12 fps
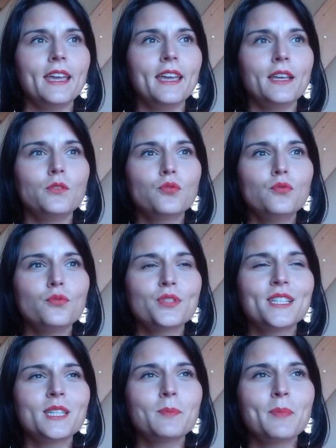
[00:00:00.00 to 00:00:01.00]
Et du coup,
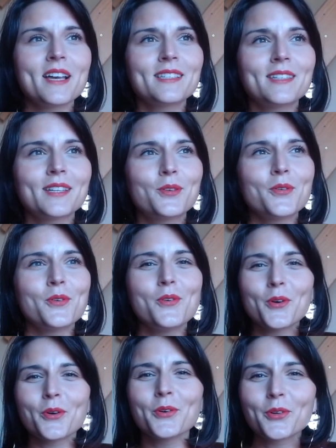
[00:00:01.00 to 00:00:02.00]
ce qui se passe, c'est que
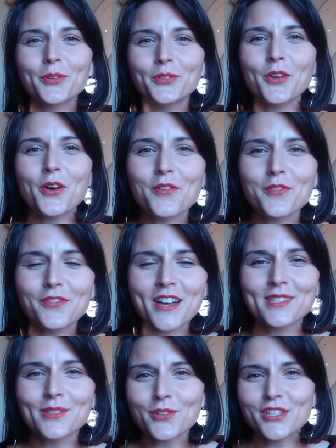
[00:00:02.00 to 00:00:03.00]
le recruteur en
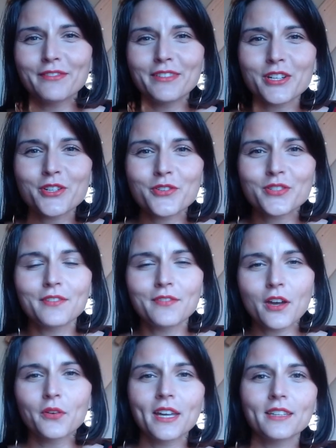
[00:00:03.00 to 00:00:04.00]
face, le chef d'agence qui
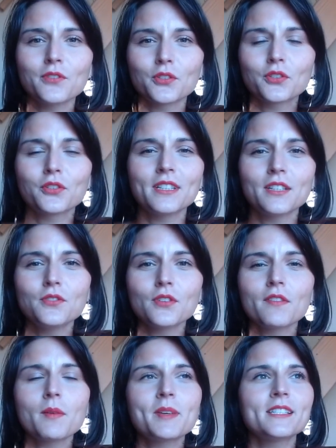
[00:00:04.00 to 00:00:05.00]
va regarder votre candidature,
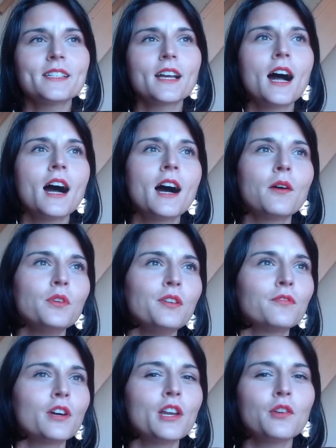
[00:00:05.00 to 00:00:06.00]
il va pas se dire ah oui,
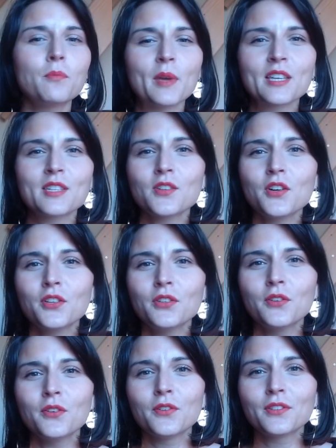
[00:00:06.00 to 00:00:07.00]
voilà une
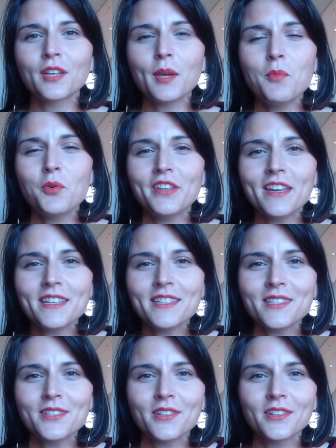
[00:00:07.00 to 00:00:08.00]
personne euh, très
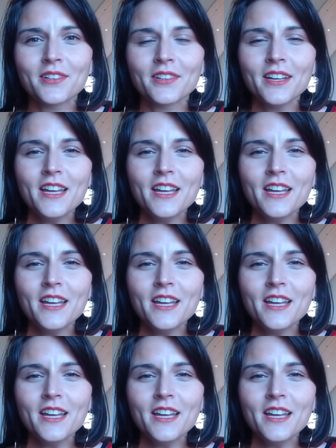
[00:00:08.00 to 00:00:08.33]
modeste, euh,